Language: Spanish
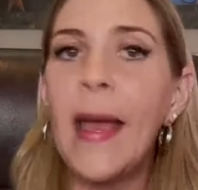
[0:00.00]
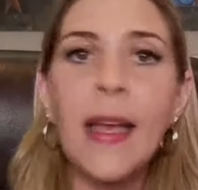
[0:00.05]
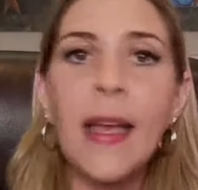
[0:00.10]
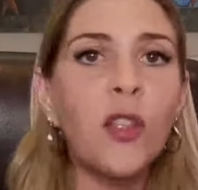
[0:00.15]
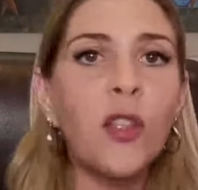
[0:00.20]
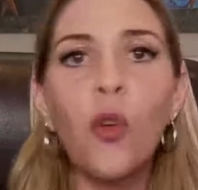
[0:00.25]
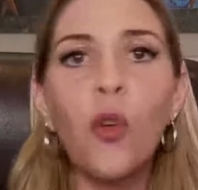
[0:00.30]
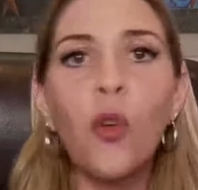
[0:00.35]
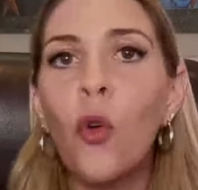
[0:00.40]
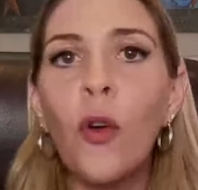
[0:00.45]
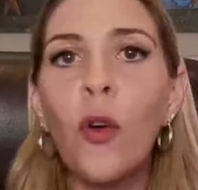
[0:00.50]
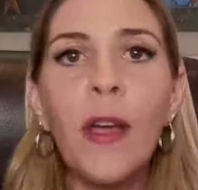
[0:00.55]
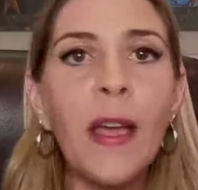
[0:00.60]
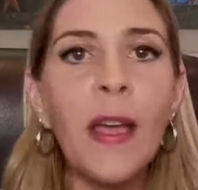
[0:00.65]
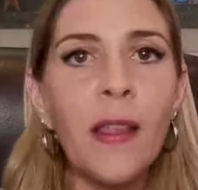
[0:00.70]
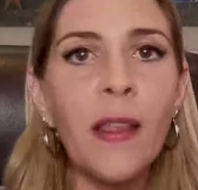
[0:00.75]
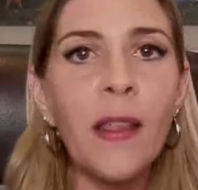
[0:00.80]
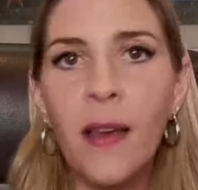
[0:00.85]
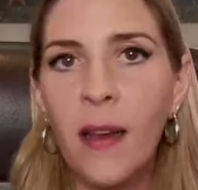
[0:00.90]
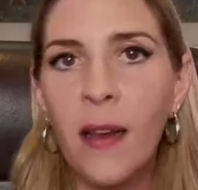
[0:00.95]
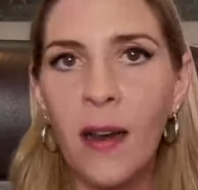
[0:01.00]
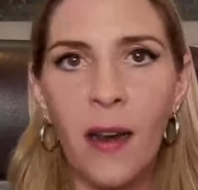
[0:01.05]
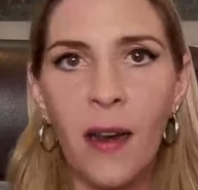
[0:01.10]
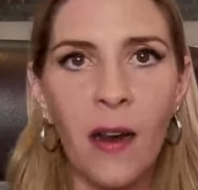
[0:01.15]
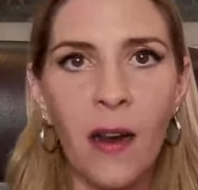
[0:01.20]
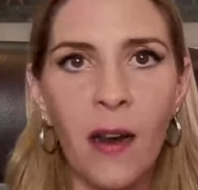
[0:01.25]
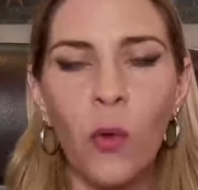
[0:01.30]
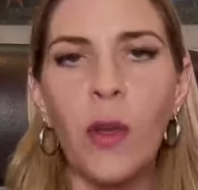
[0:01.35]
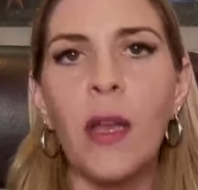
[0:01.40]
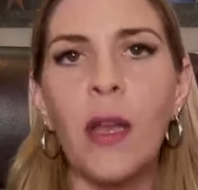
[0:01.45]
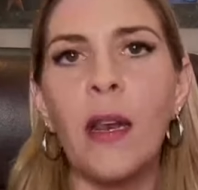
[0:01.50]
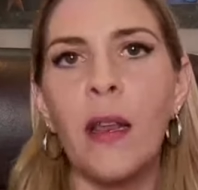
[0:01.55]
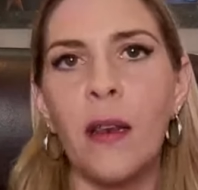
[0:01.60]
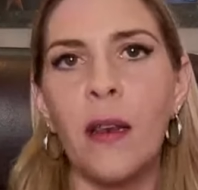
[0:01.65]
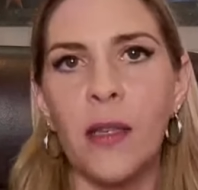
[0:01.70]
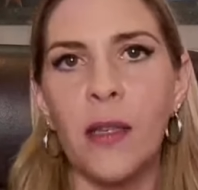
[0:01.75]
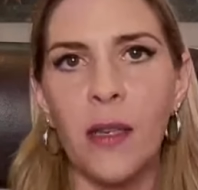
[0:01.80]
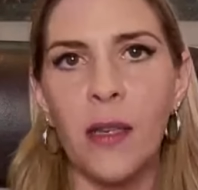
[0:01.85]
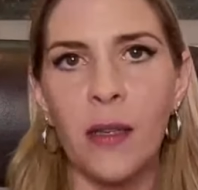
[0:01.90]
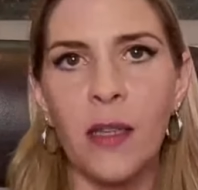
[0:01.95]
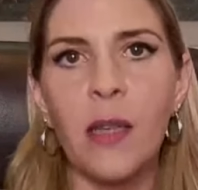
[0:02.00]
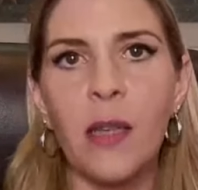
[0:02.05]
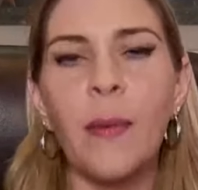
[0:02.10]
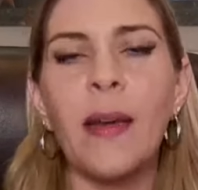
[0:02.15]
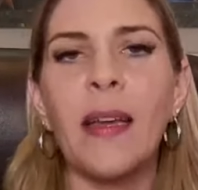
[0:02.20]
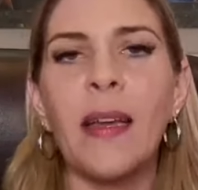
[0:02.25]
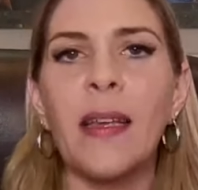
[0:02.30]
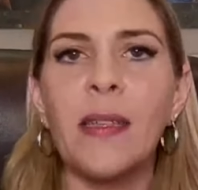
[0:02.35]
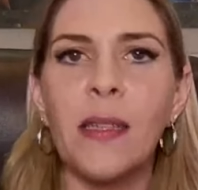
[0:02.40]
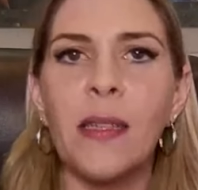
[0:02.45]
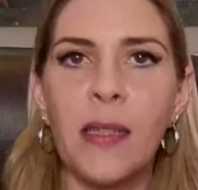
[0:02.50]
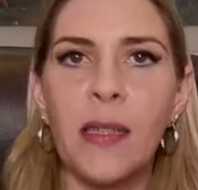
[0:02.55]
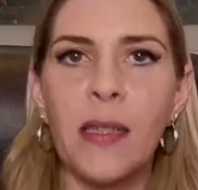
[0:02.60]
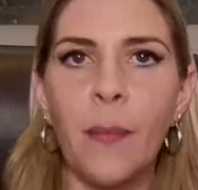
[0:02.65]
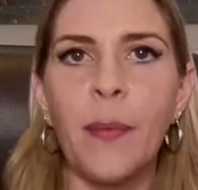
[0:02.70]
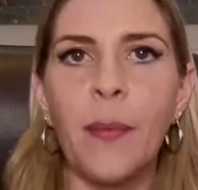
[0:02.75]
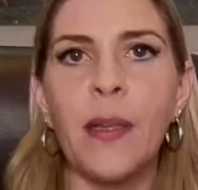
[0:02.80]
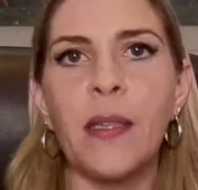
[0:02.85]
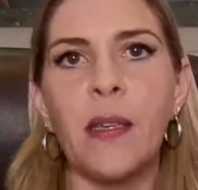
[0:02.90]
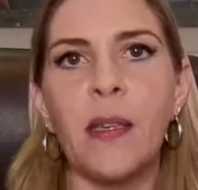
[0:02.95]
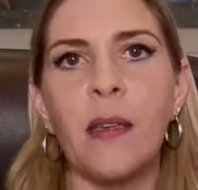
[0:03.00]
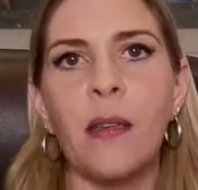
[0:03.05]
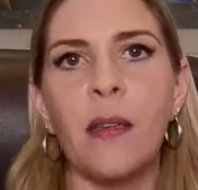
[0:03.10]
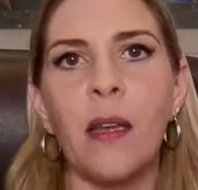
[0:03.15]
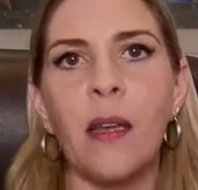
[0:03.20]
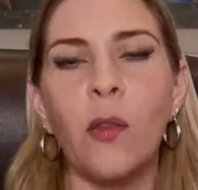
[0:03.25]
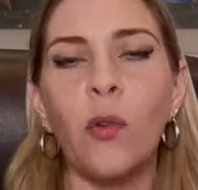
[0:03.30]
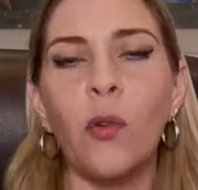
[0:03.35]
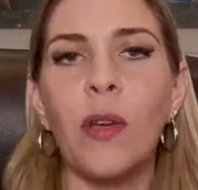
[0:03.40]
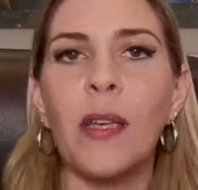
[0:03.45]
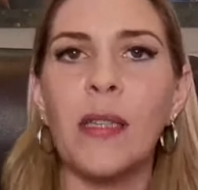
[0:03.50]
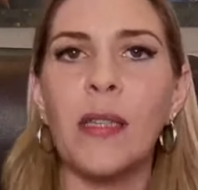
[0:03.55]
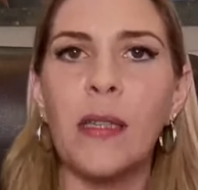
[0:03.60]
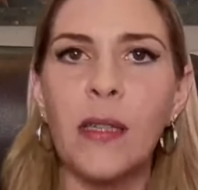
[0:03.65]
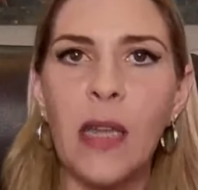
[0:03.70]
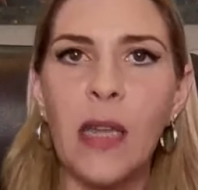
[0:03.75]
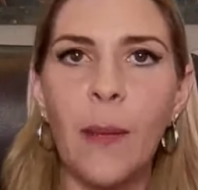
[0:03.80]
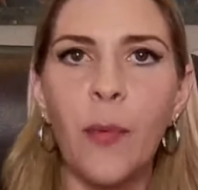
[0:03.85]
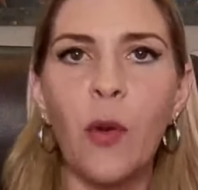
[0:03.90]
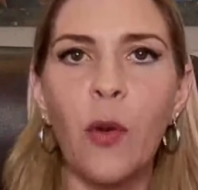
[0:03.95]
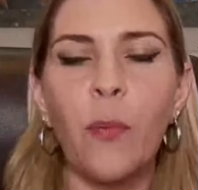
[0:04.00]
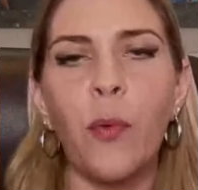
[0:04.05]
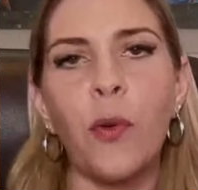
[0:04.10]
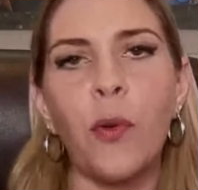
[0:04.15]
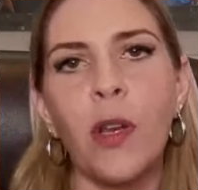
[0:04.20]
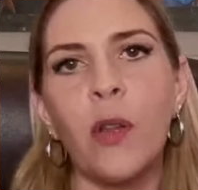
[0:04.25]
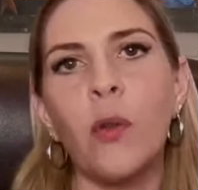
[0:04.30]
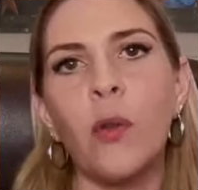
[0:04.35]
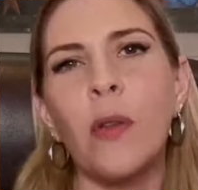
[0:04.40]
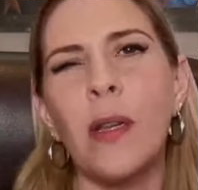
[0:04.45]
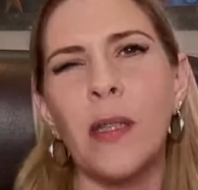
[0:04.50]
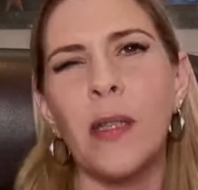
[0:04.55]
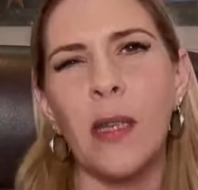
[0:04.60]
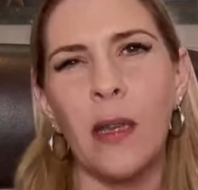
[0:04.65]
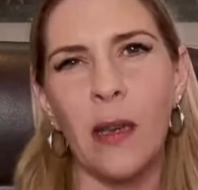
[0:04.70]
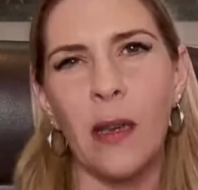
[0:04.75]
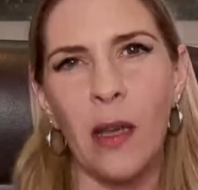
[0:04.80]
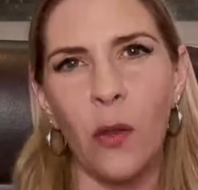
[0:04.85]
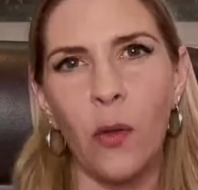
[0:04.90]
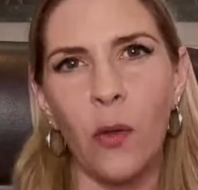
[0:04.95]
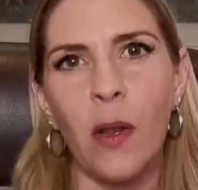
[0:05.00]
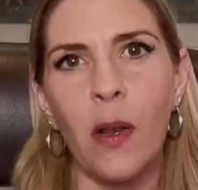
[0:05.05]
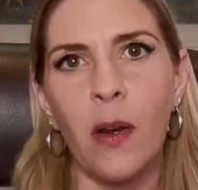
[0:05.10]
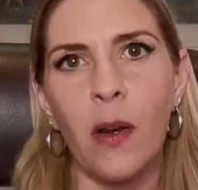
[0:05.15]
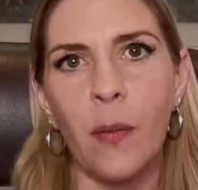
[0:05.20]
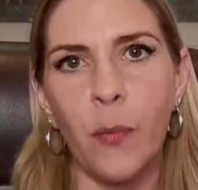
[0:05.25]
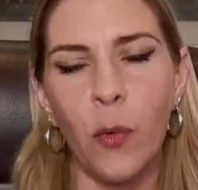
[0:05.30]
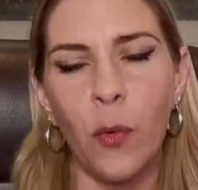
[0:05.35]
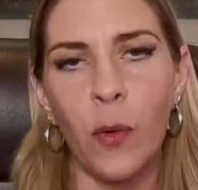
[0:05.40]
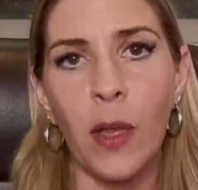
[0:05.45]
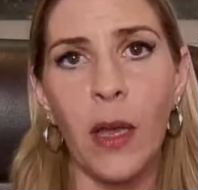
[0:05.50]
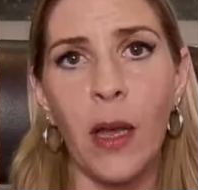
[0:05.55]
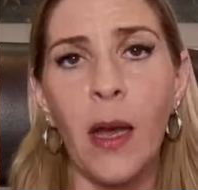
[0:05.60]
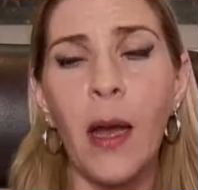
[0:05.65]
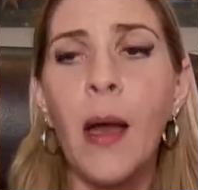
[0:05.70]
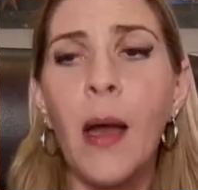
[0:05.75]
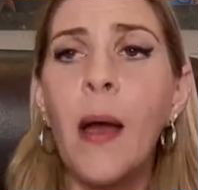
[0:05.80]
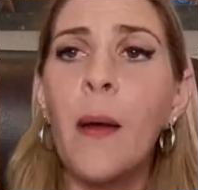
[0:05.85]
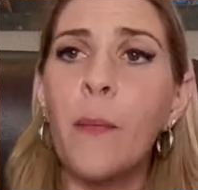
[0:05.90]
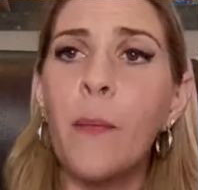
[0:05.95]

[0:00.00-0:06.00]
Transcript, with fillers: Eso no queda claro en la iniciativa que se está presentando, que se está proponiendo en el Senado de la República.